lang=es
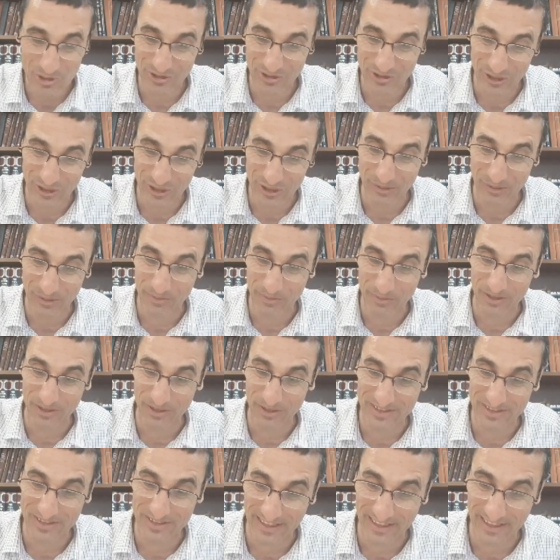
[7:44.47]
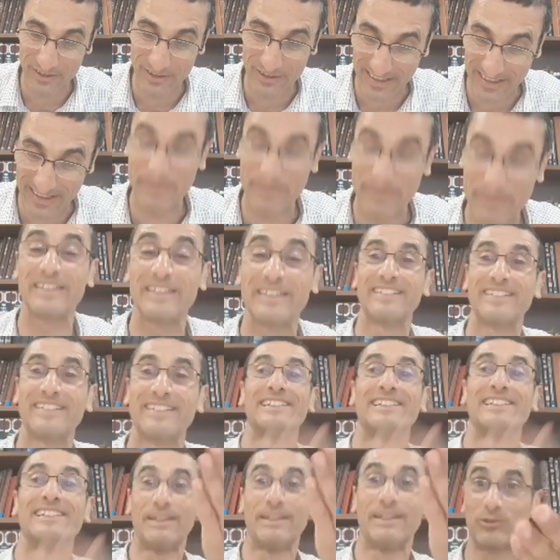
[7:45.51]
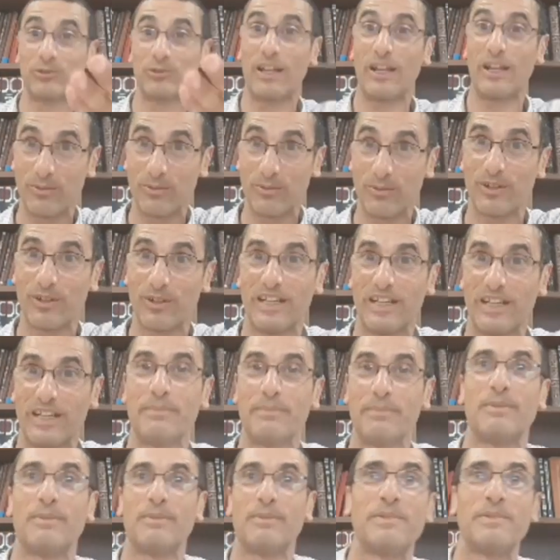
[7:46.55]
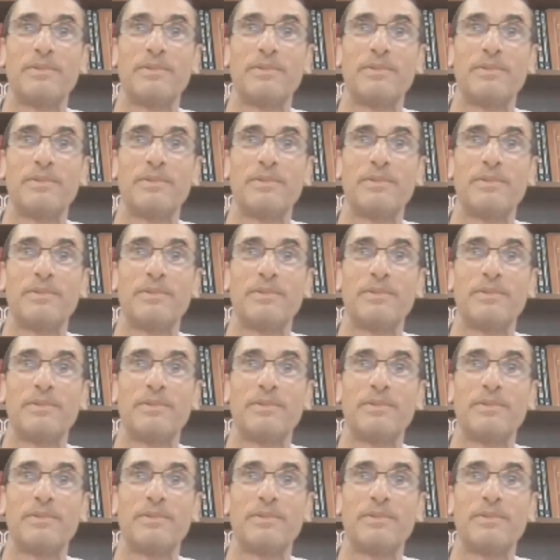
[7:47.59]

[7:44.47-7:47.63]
movieron cielo y tierra. Muy interesante, tenemos un alumno con el mismo apellido.